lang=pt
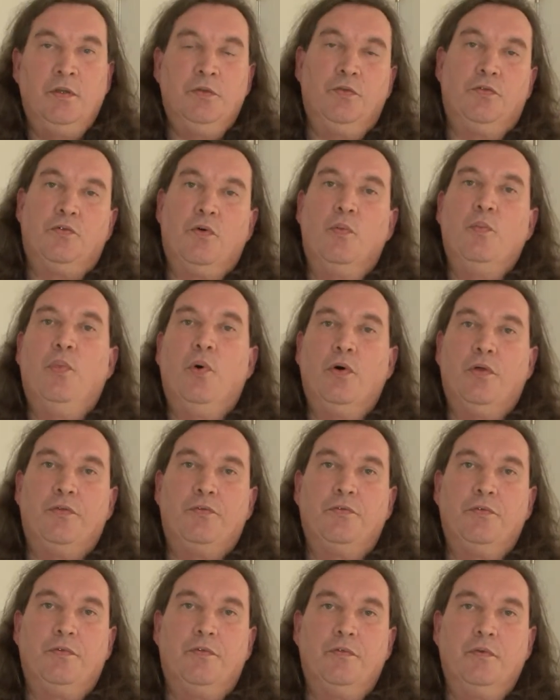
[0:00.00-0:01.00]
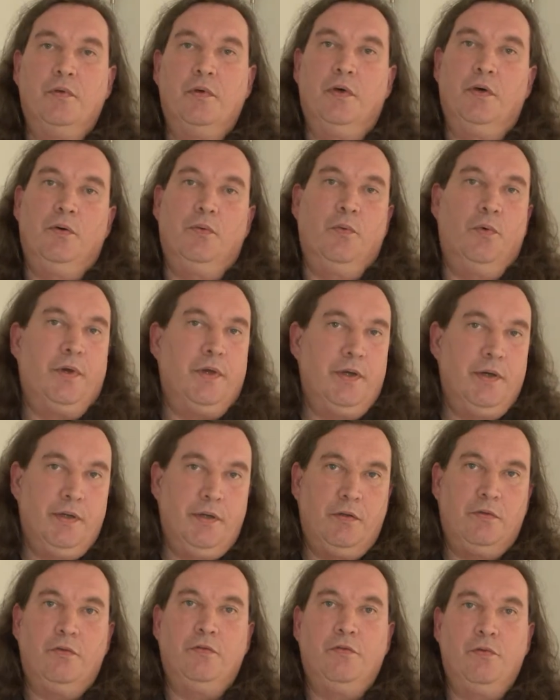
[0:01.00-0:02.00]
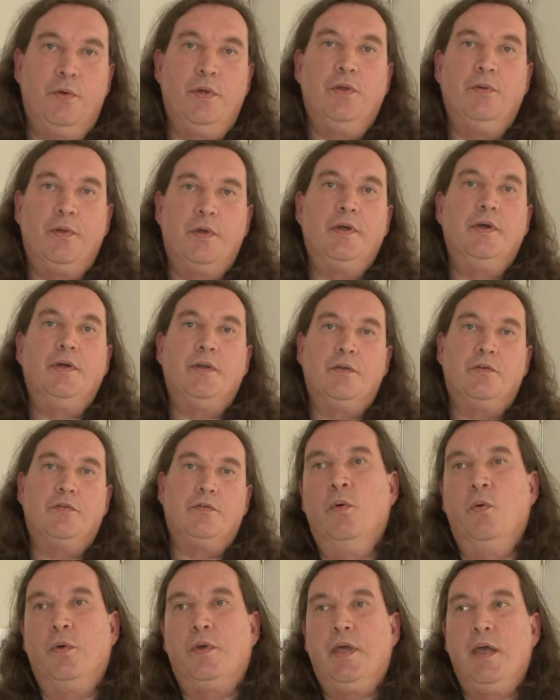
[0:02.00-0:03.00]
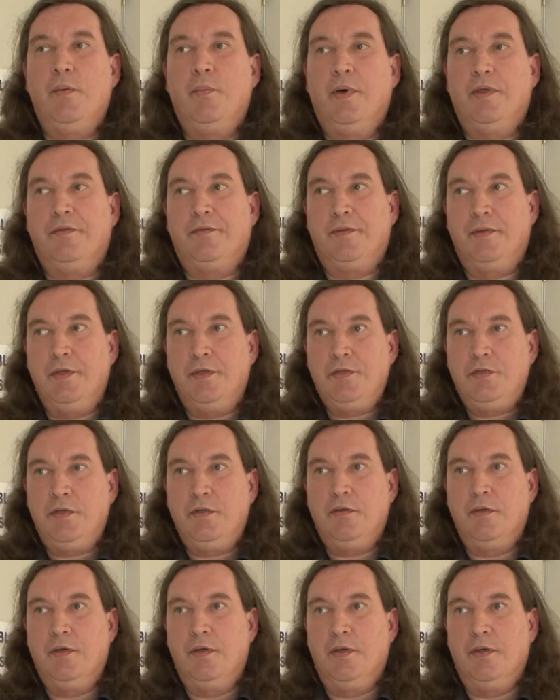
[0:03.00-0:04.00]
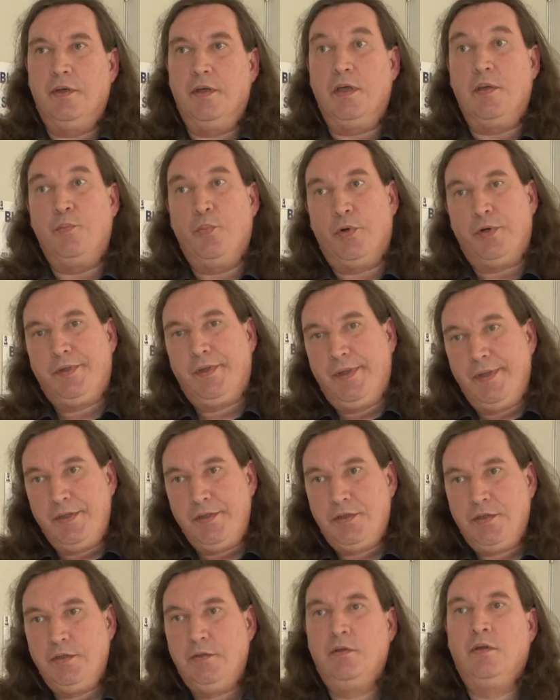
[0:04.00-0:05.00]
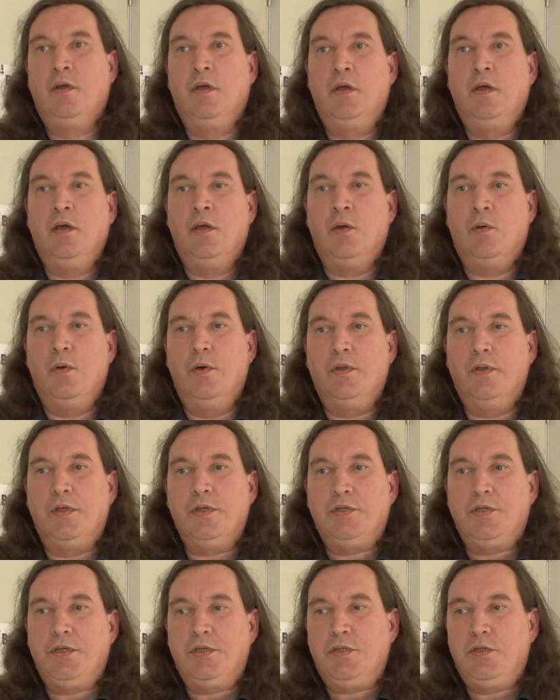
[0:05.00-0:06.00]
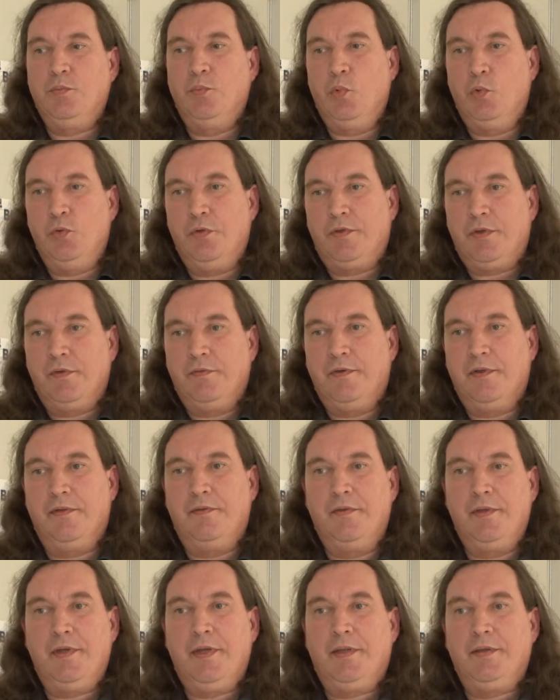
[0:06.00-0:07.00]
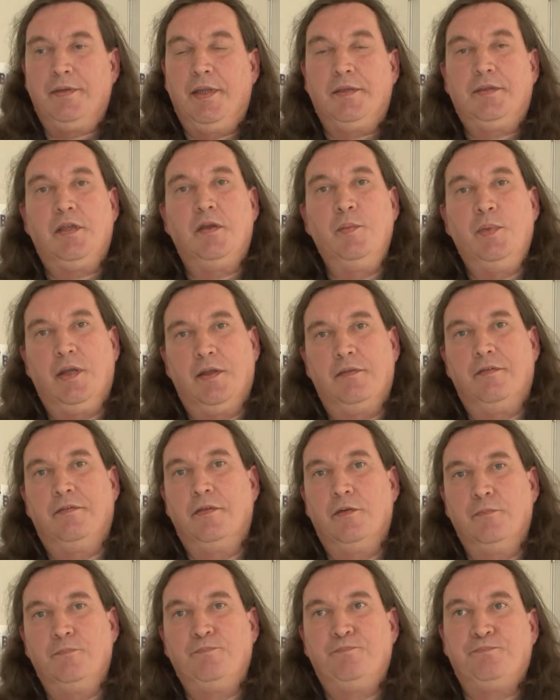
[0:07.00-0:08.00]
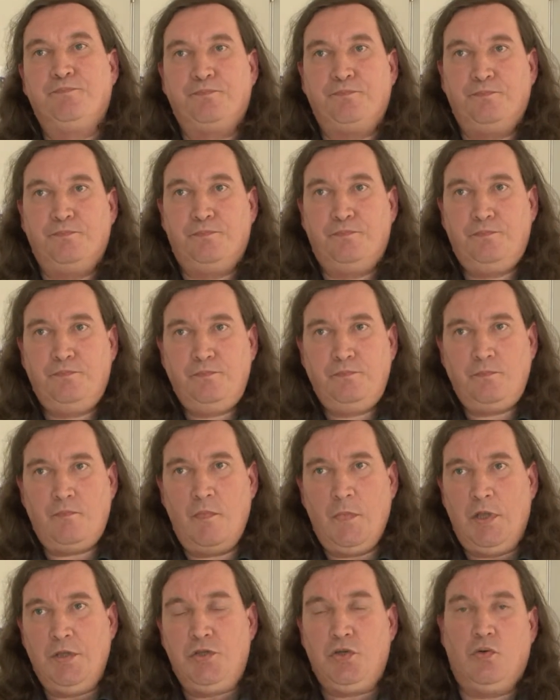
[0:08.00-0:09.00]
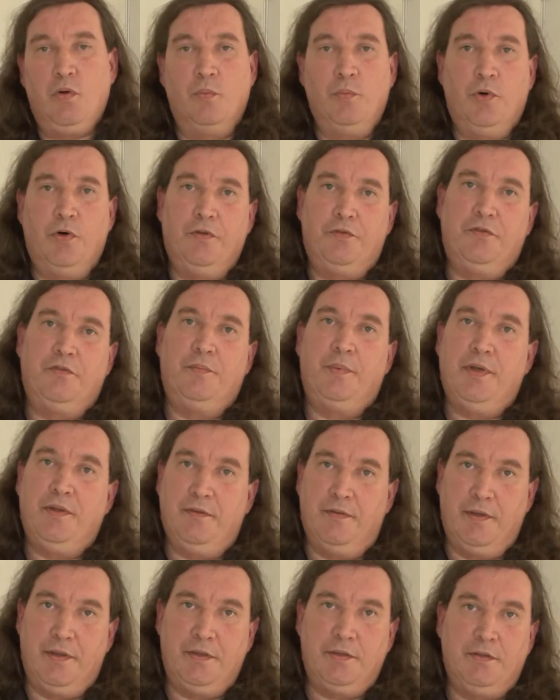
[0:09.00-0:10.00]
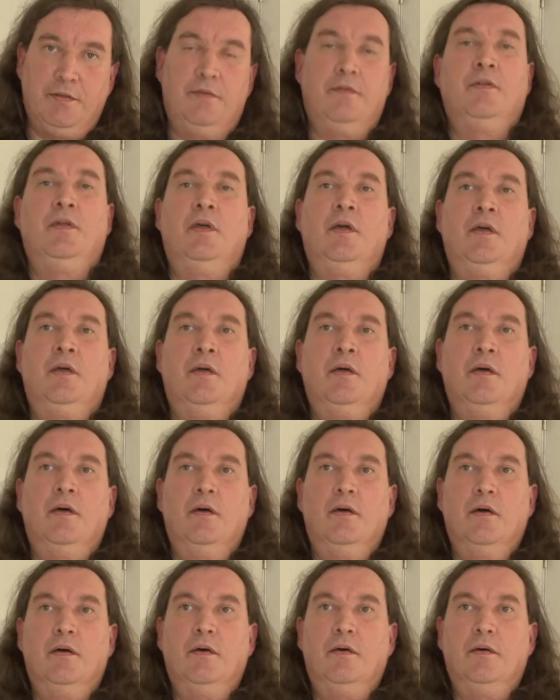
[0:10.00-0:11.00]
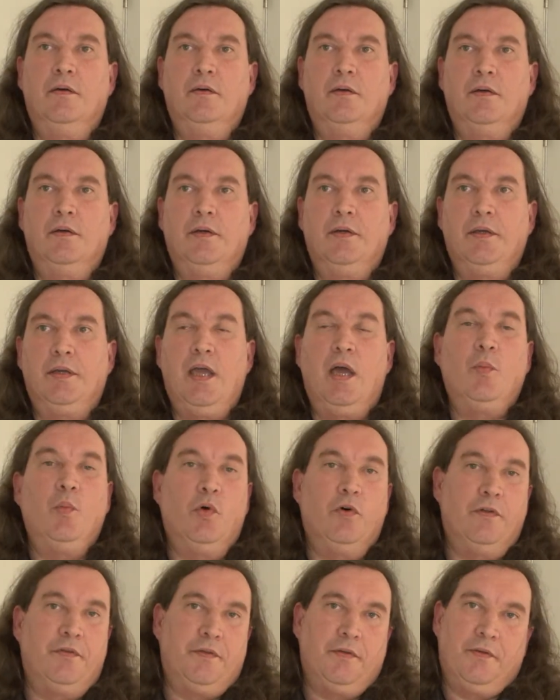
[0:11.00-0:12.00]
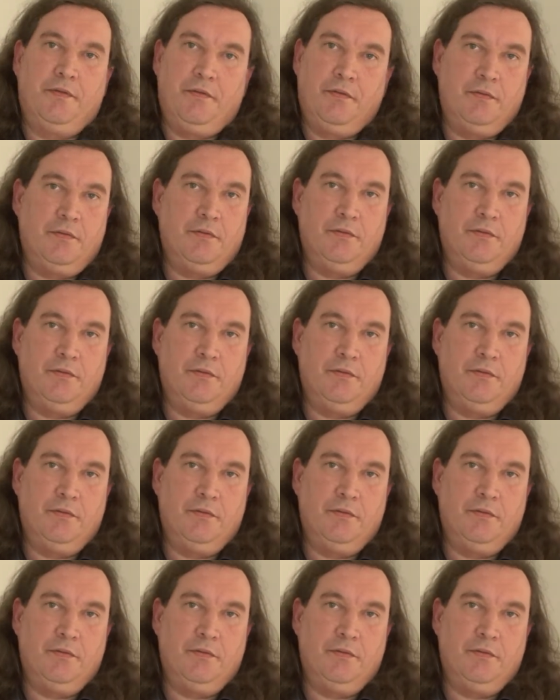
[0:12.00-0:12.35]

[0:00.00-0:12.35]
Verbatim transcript: dos compostos uh, orgânicos ou inorgânicos, o que é bastante uh, importante quando a gente busca fazer a determinação de compostos presentes uh, em amostras